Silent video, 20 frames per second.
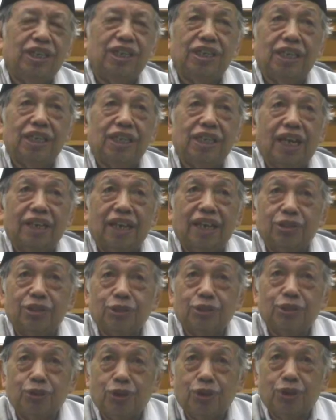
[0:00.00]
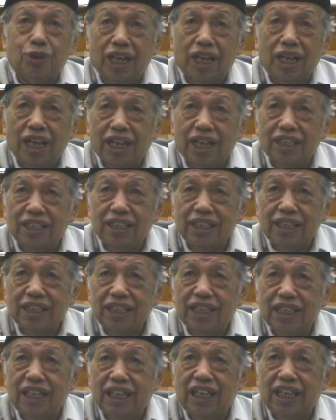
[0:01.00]
Yang tidak sholat
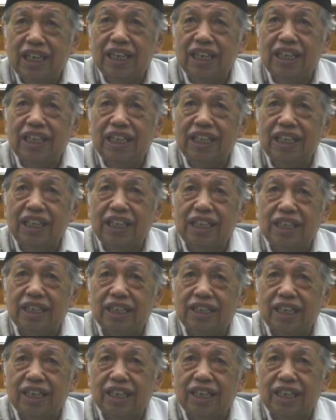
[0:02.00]
iri,